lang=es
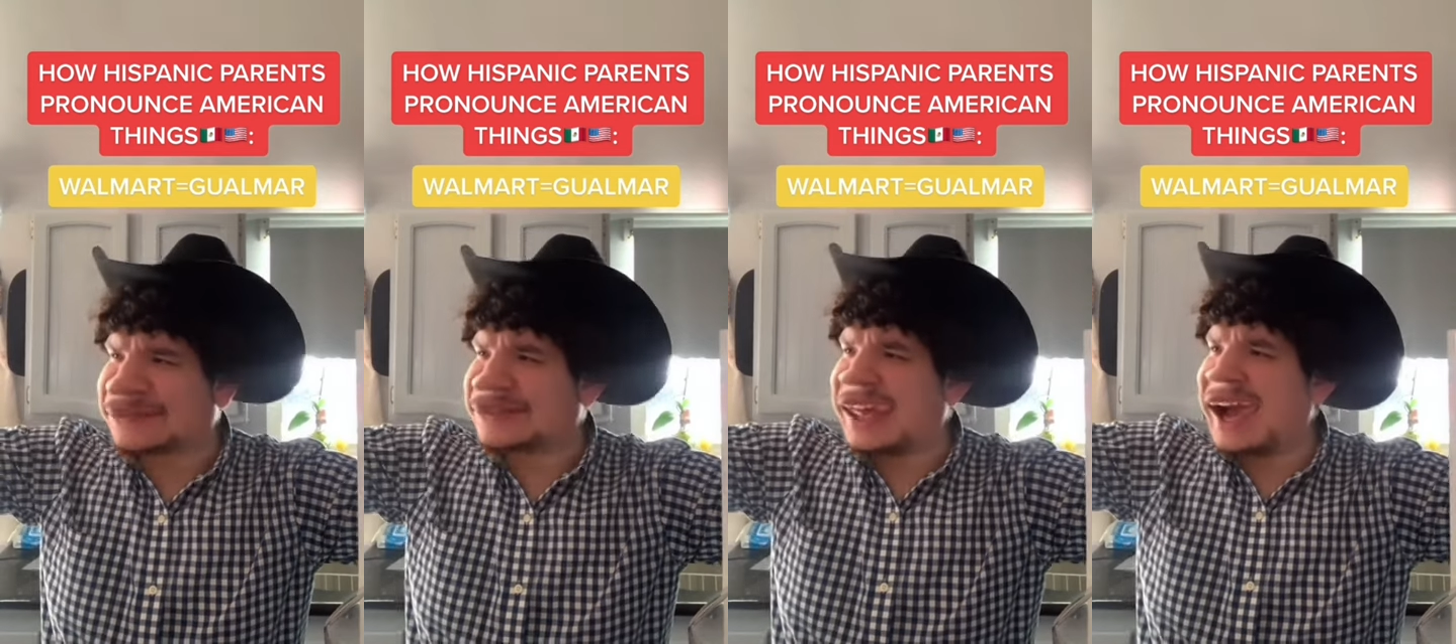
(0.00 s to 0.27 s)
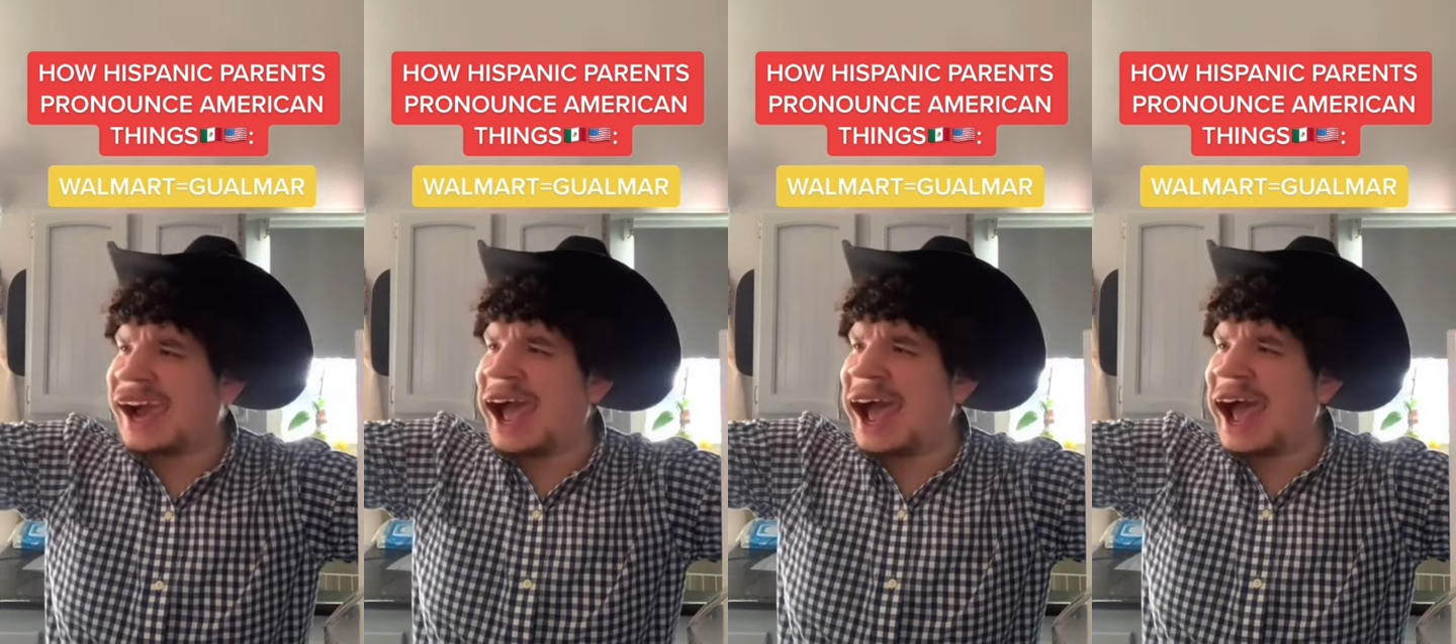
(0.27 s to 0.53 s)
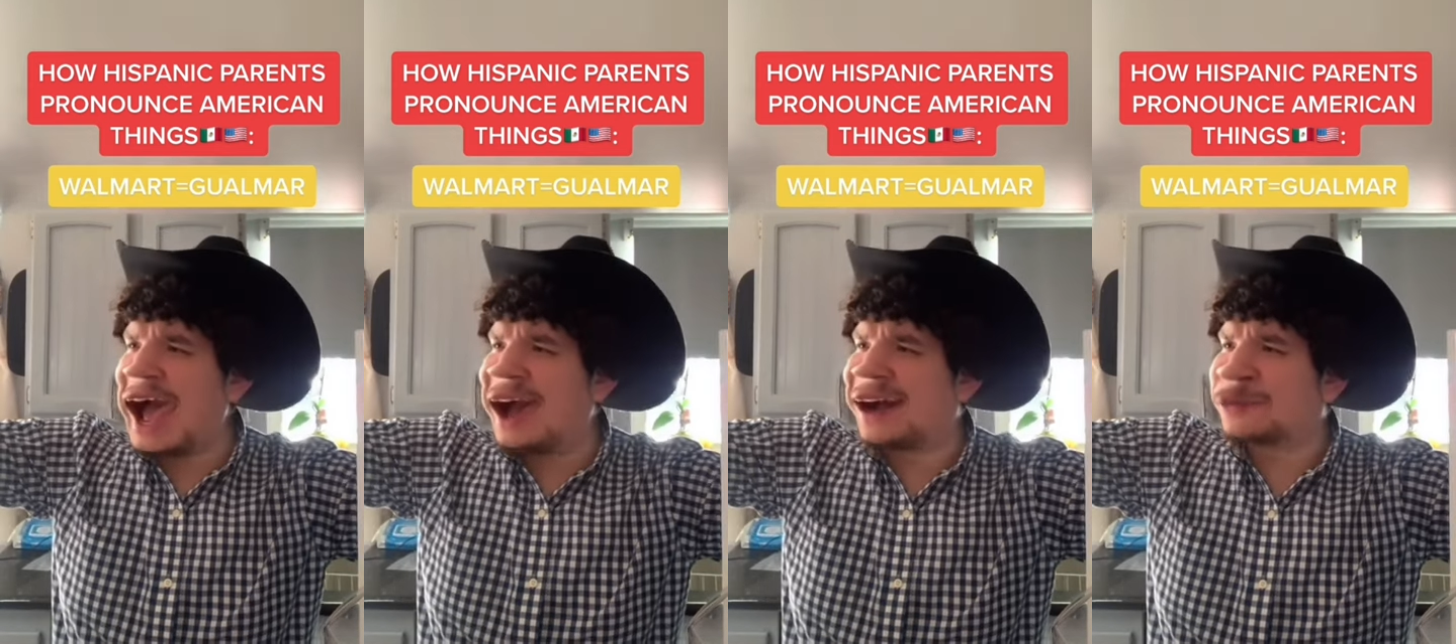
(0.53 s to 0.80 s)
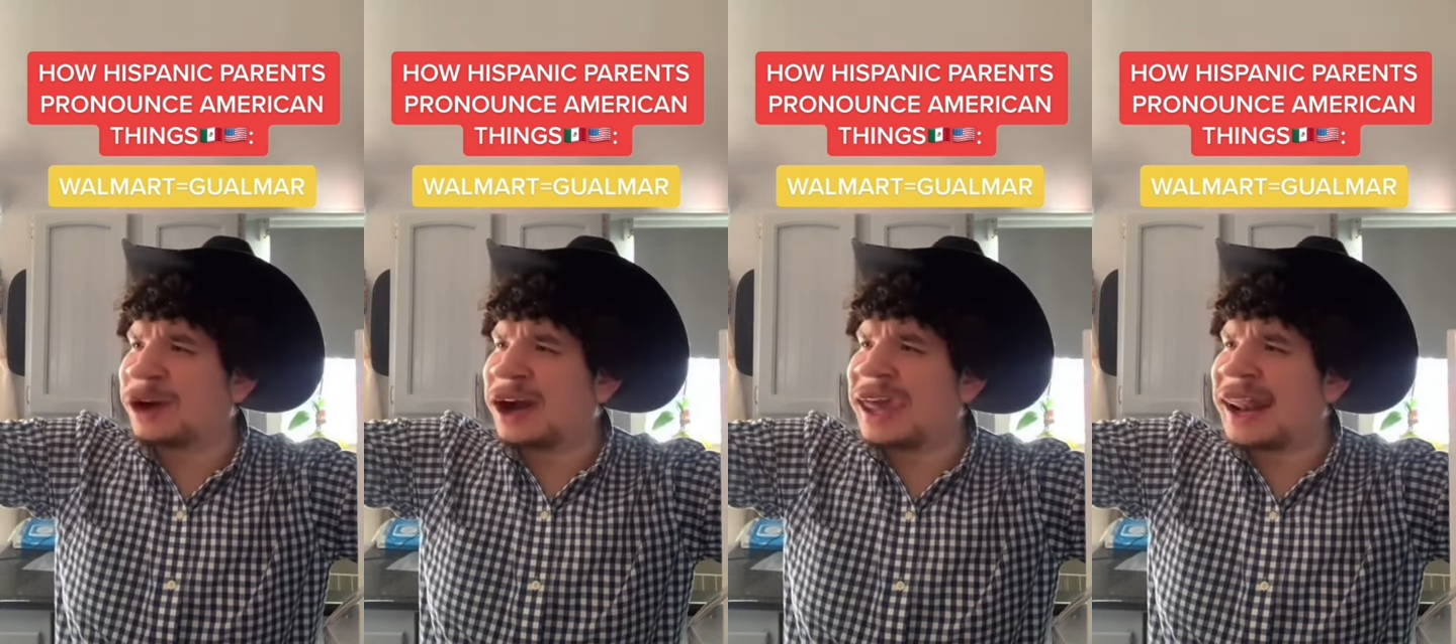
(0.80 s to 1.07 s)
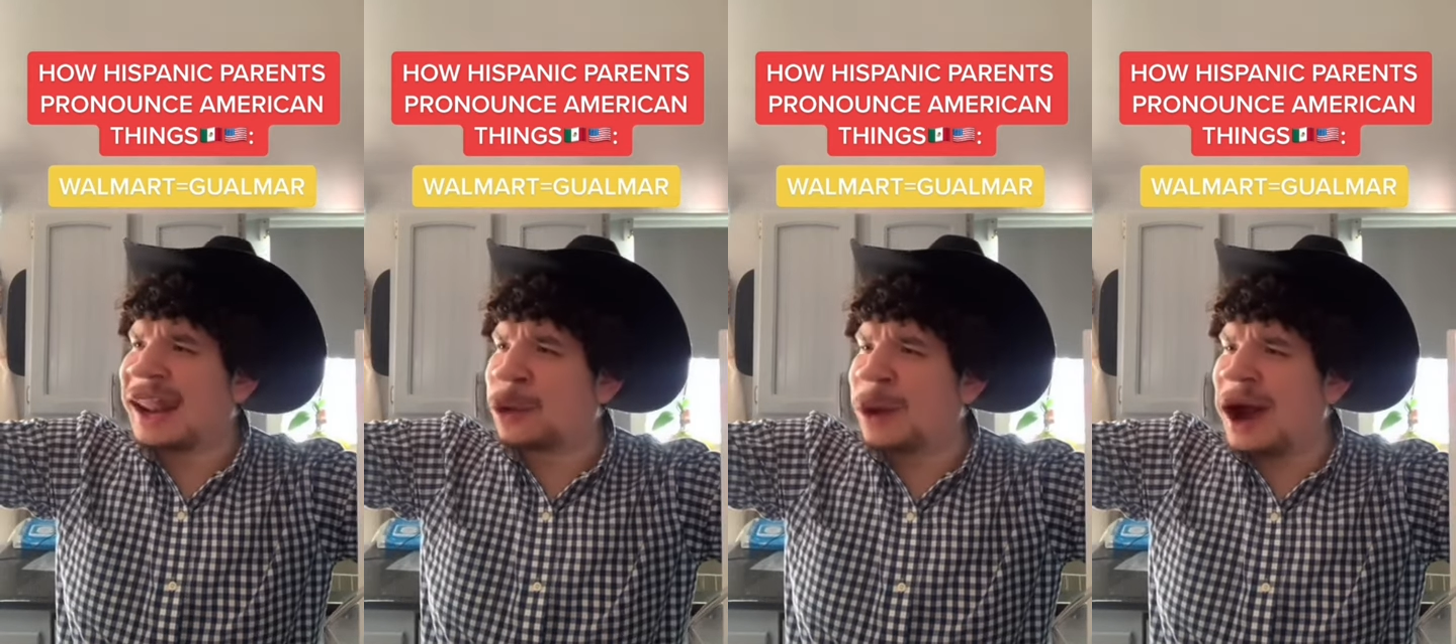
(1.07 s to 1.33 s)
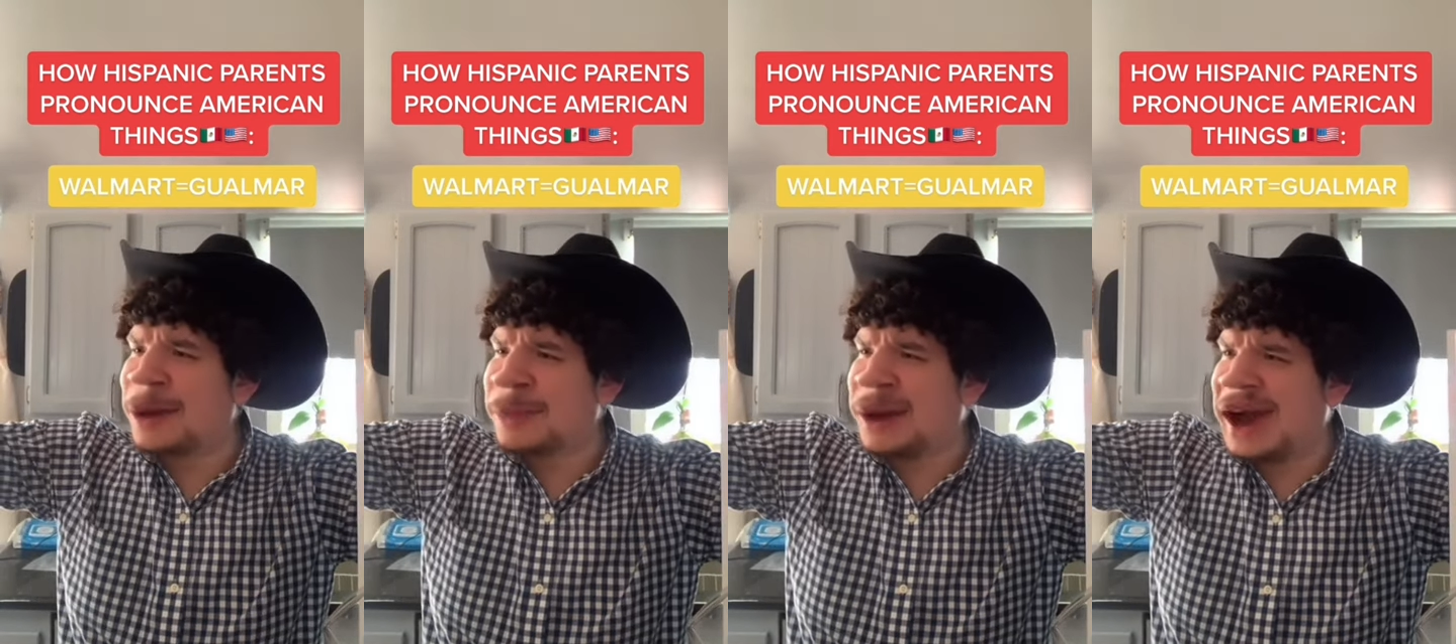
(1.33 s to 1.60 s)
Vieja, voy a la
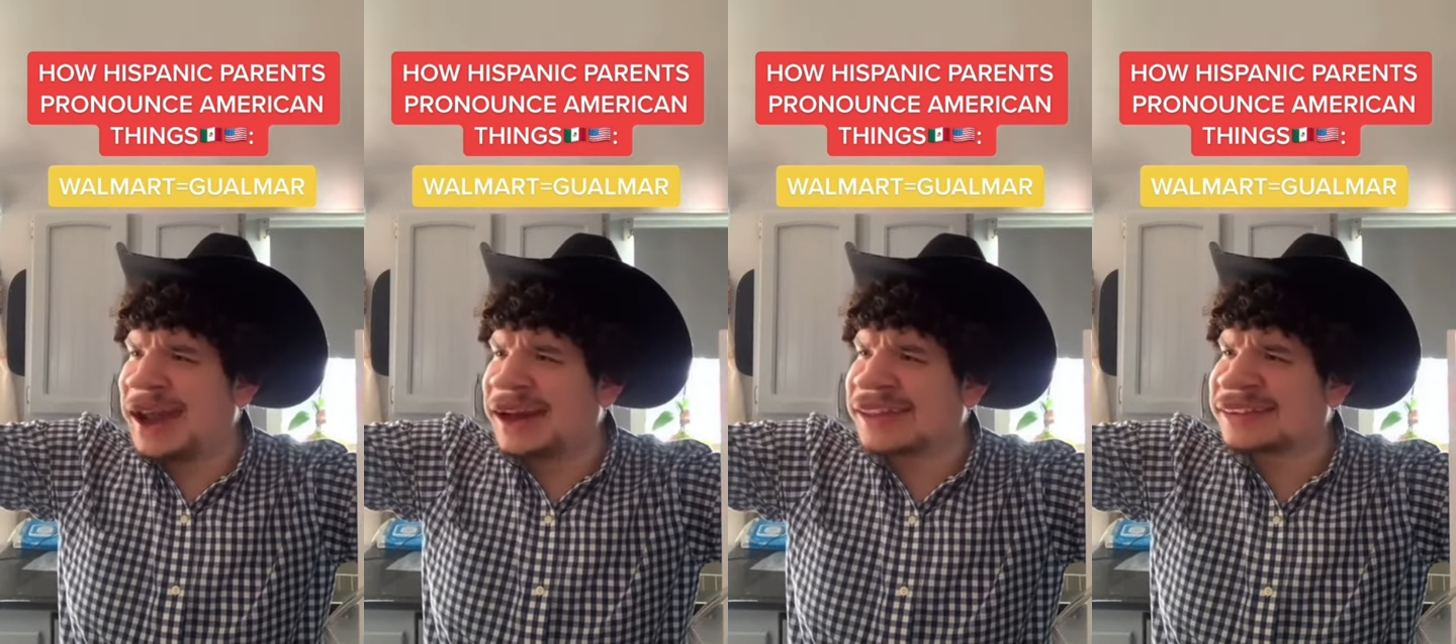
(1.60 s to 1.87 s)
Walmart.